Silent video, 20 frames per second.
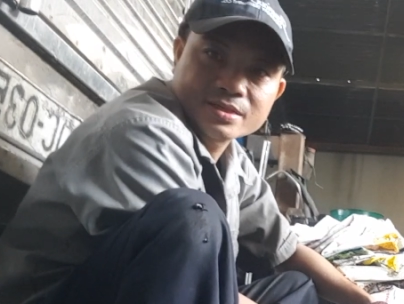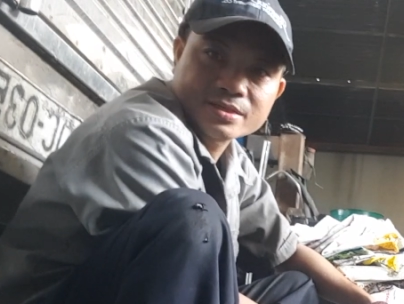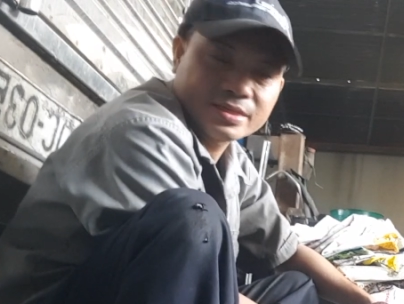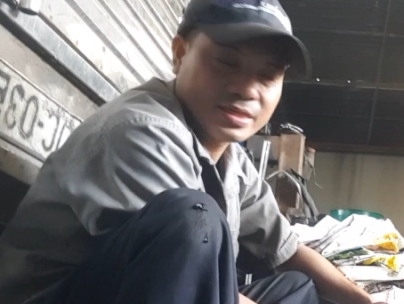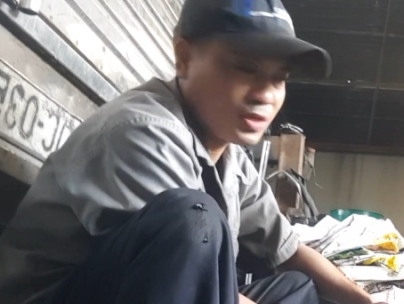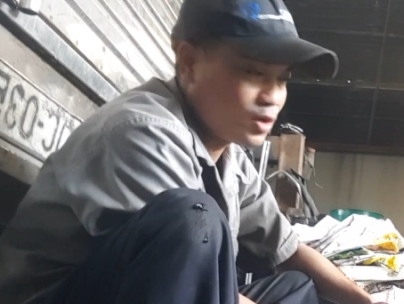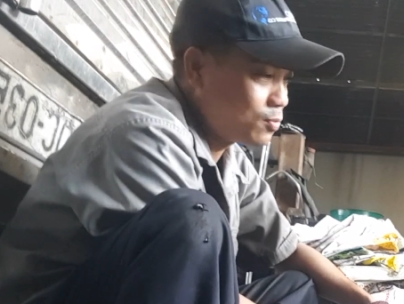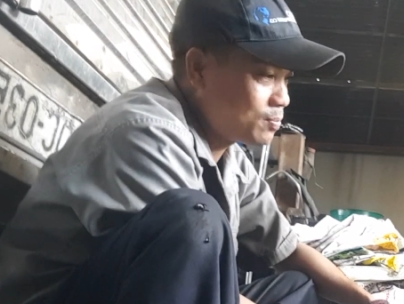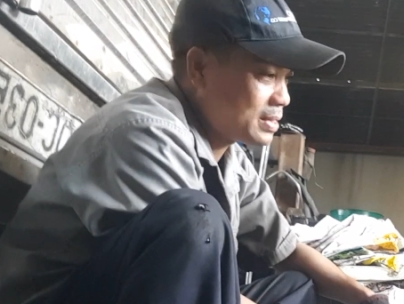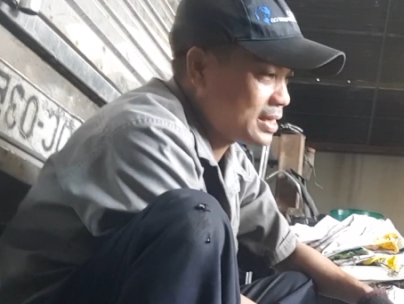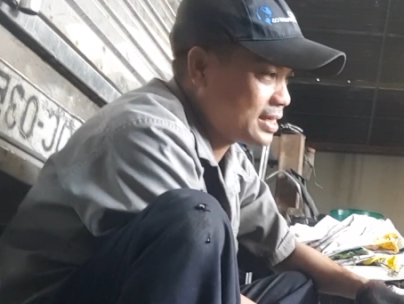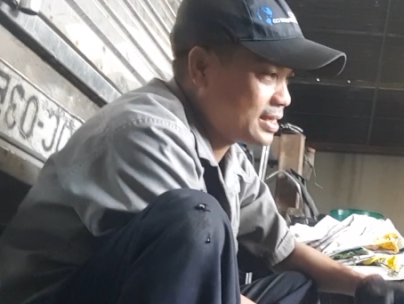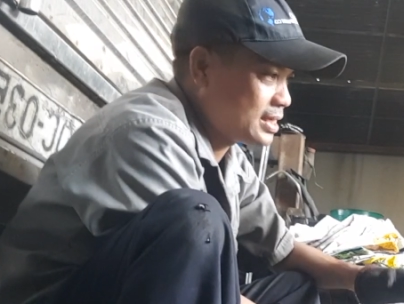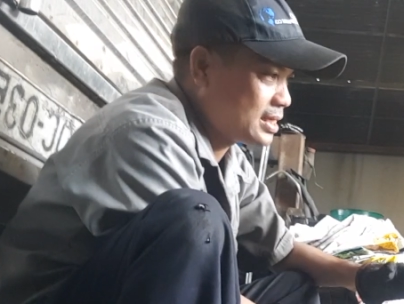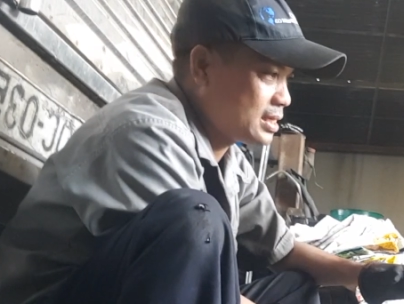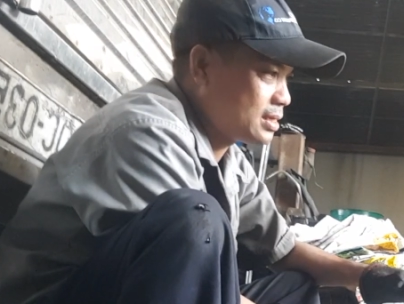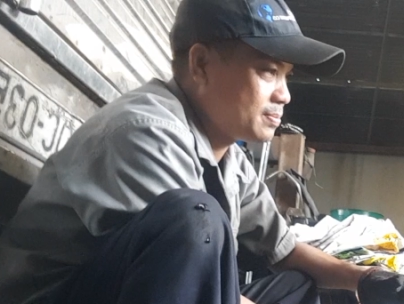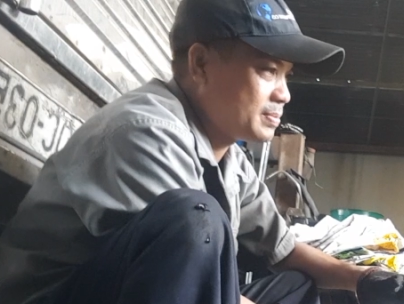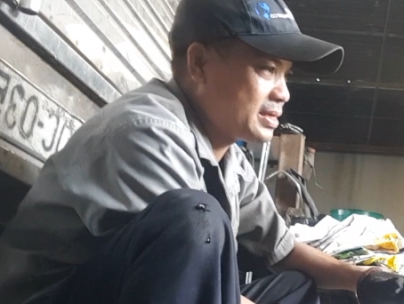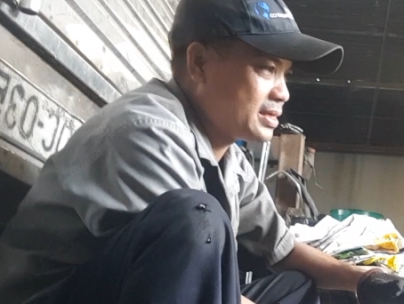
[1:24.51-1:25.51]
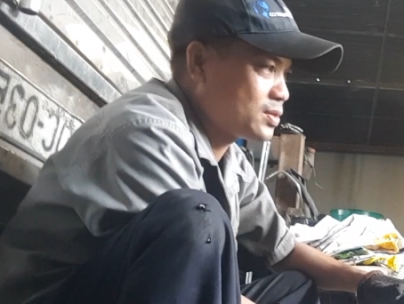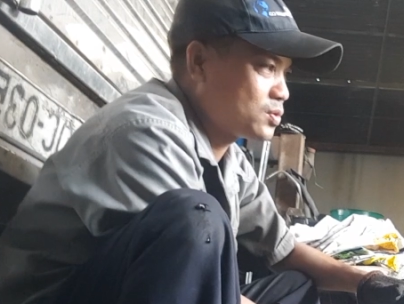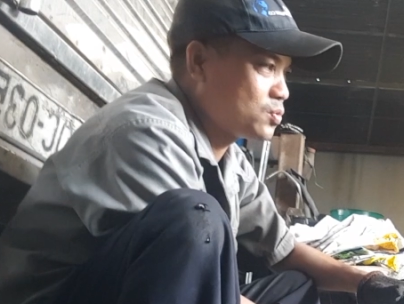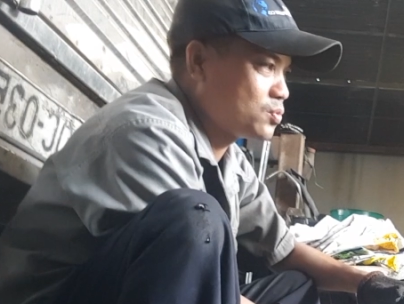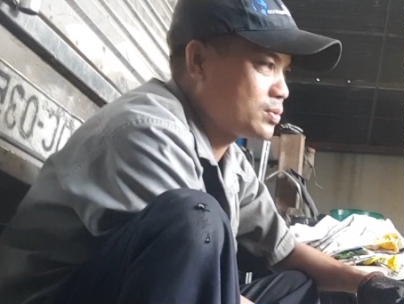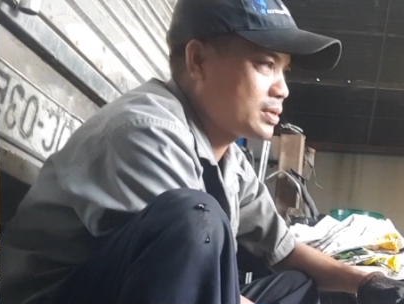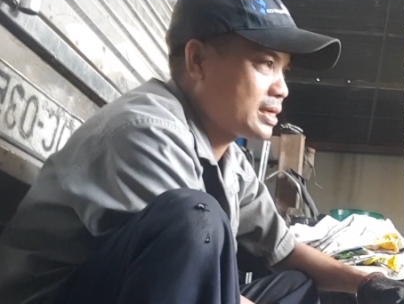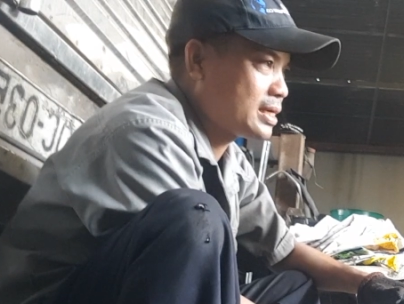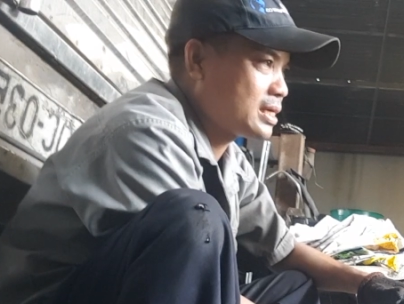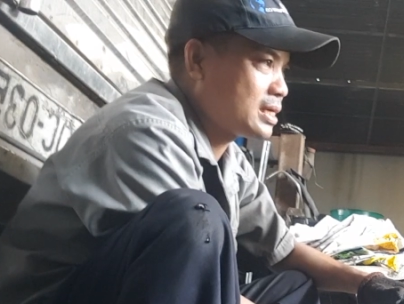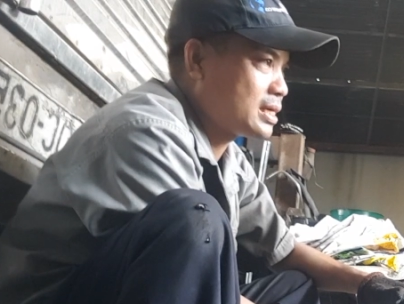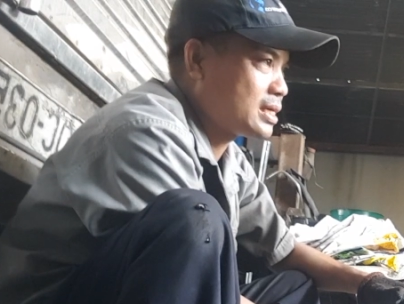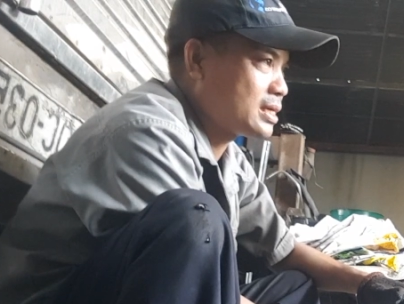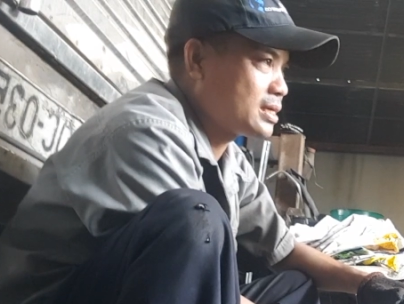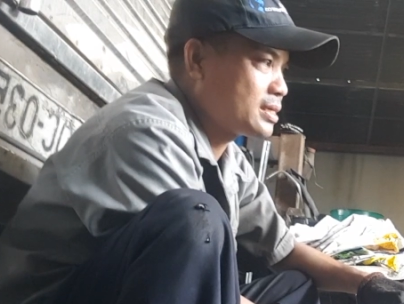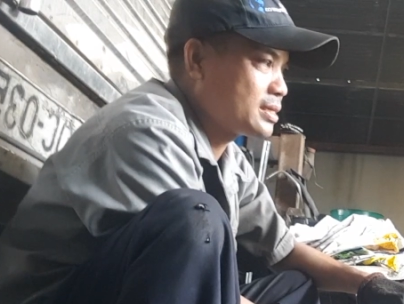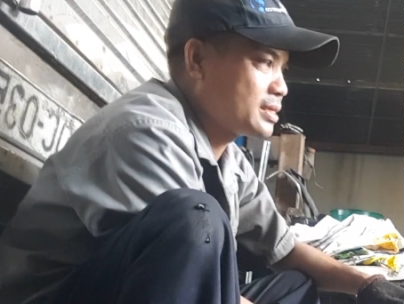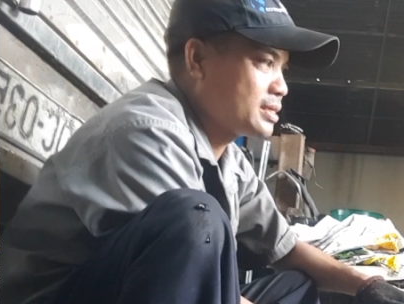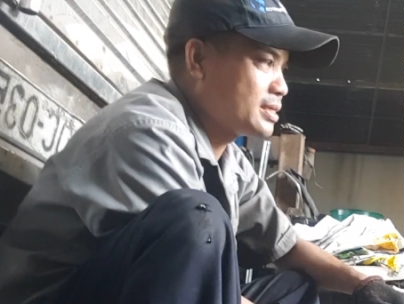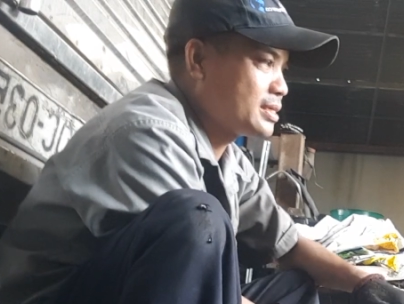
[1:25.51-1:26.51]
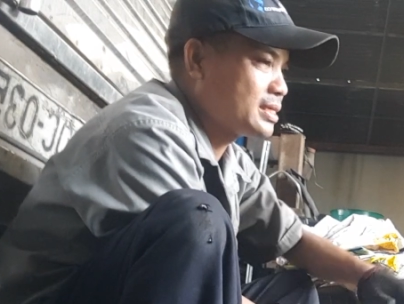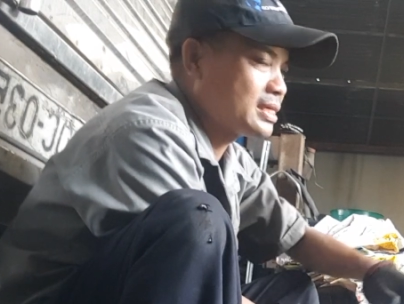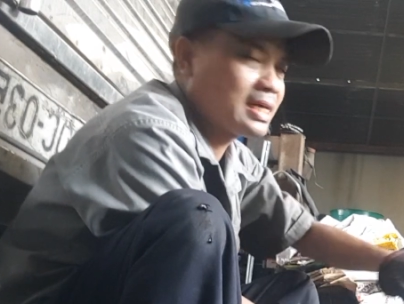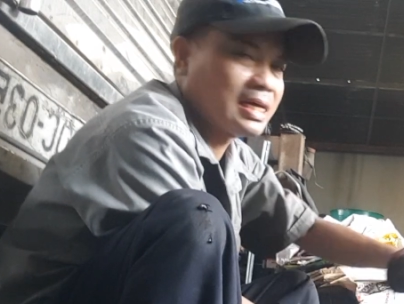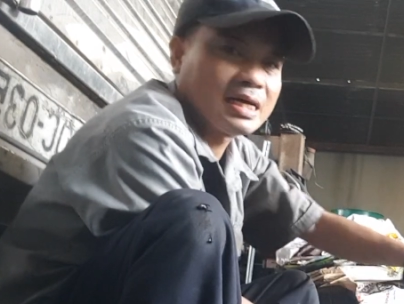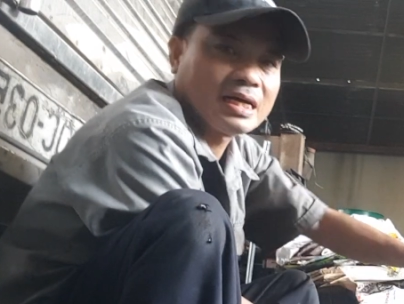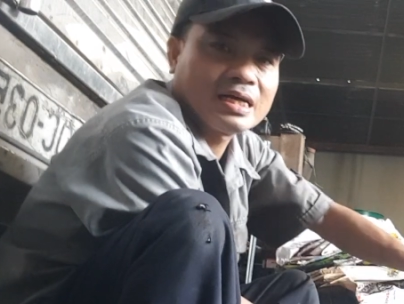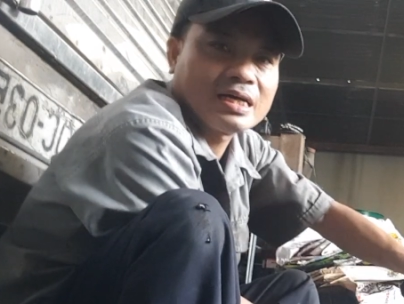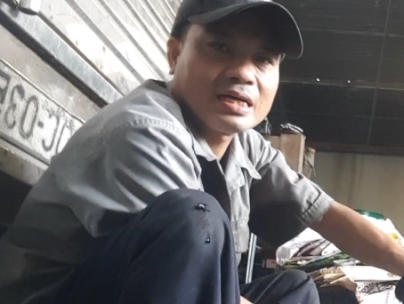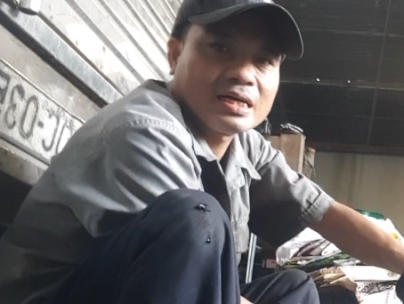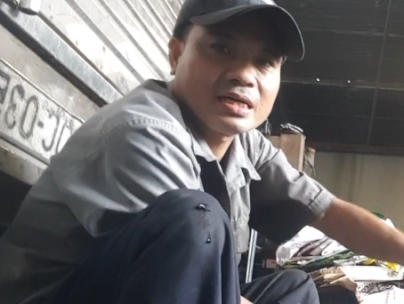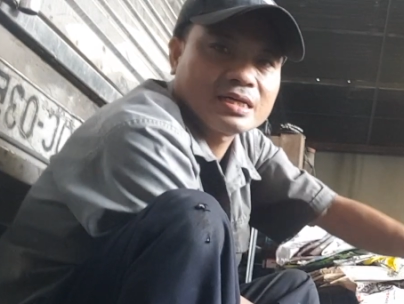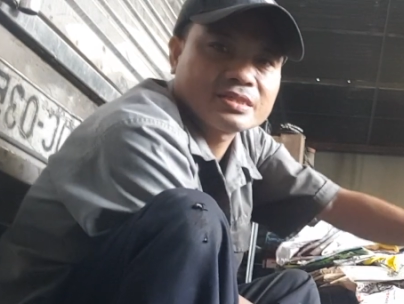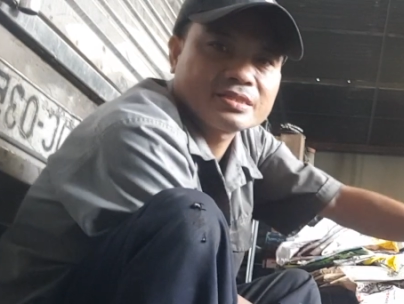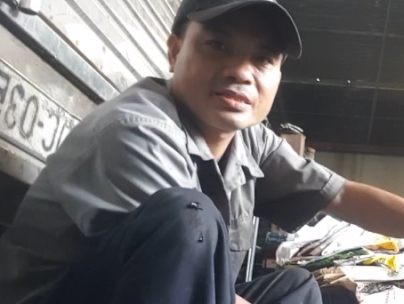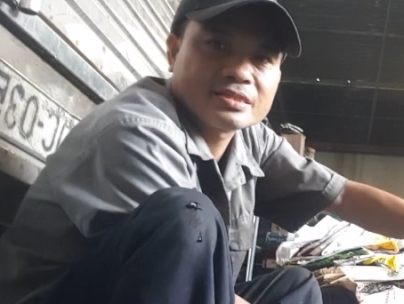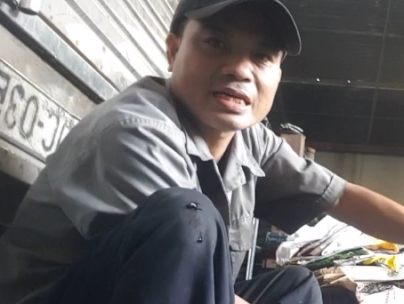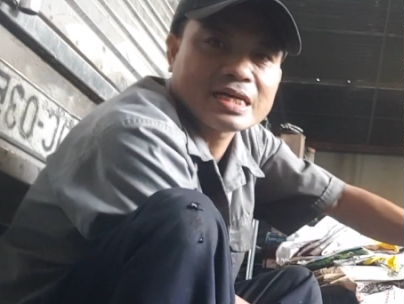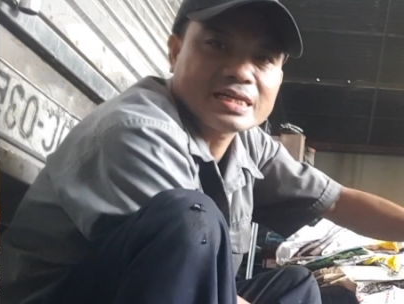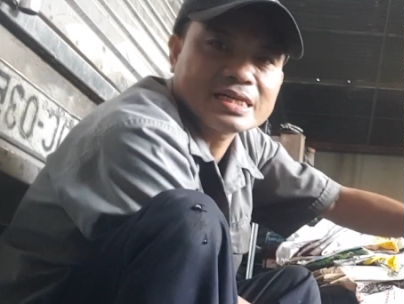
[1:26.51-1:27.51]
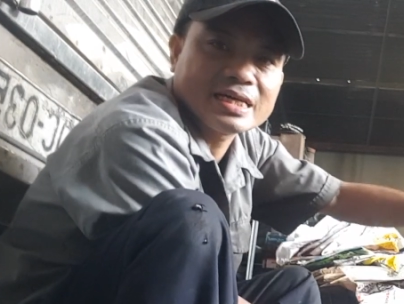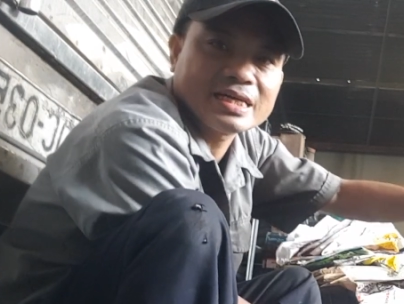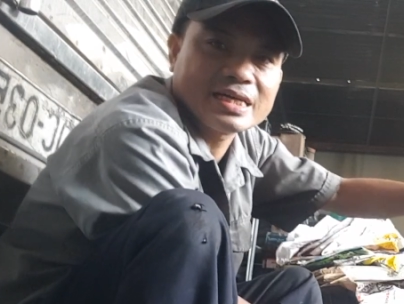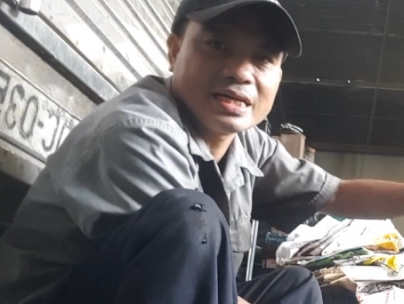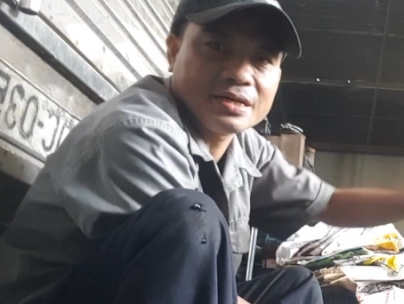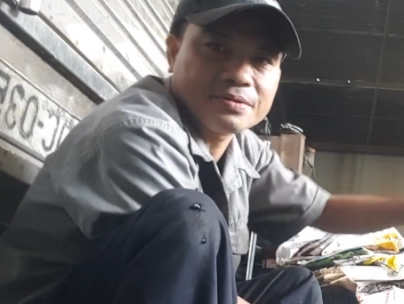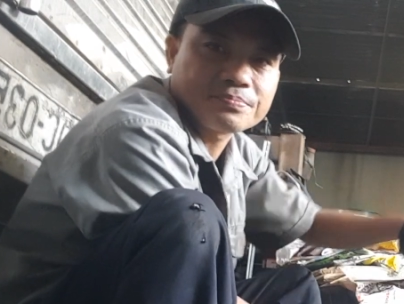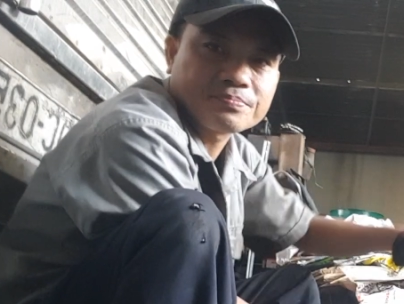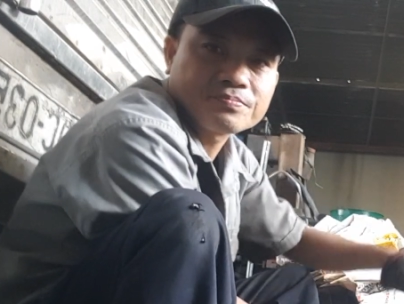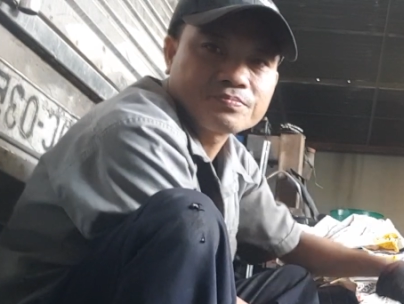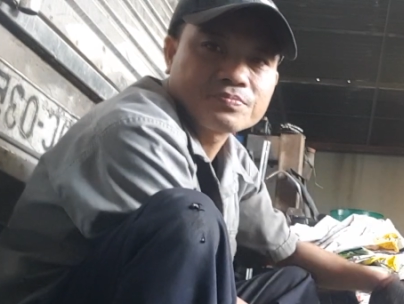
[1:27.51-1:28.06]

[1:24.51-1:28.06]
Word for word: thì hôm nay mình cũng những sắt này á